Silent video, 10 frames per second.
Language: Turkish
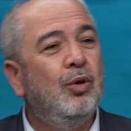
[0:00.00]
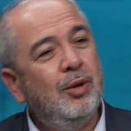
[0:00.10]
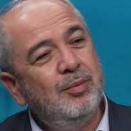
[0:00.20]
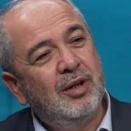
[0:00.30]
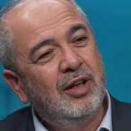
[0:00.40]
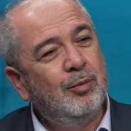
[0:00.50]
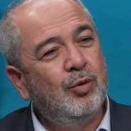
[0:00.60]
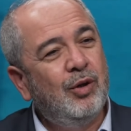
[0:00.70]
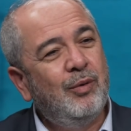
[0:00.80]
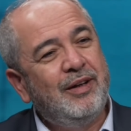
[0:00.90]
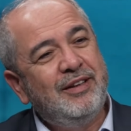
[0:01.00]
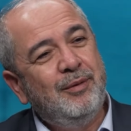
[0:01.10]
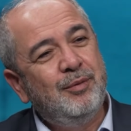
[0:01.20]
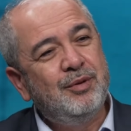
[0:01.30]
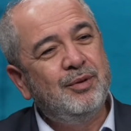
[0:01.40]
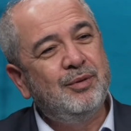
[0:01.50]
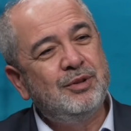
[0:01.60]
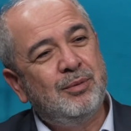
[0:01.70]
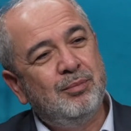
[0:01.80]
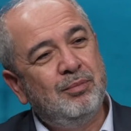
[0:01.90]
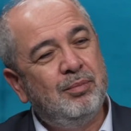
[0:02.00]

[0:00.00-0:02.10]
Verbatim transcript: böyle bir alabora var değil mi hocam?